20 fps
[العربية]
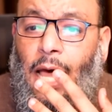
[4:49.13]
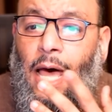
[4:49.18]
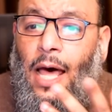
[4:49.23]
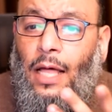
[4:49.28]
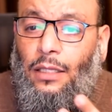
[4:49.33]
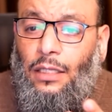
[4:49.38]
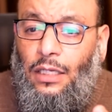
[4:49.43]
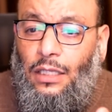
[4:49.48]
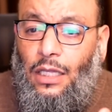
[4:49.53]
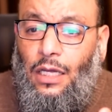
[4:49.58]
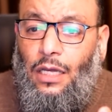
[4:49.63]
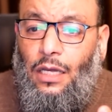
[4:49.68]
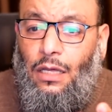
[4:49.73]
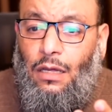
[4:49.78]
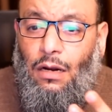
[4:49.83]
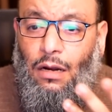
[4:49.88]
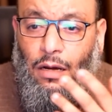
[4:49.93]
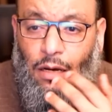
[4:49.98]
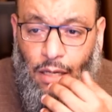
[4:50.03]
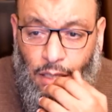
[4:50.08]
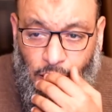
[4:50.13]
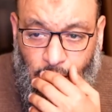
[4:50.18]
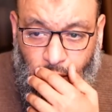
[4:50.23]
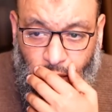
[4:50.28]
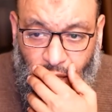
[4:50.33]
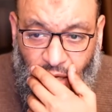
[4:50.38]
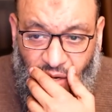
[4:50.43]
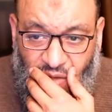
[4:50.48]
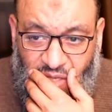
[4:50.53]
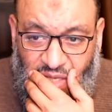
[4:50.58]
حضرتك اقراها لي
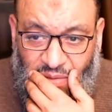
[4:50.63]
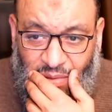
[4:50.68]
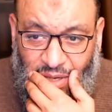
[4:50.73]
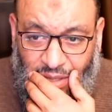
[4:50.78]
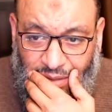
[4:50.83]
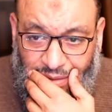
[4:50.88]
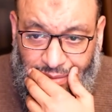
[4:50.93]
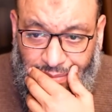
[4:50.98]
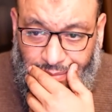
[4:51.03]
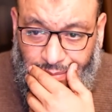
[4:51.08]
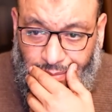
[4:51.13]
كده لو سمحت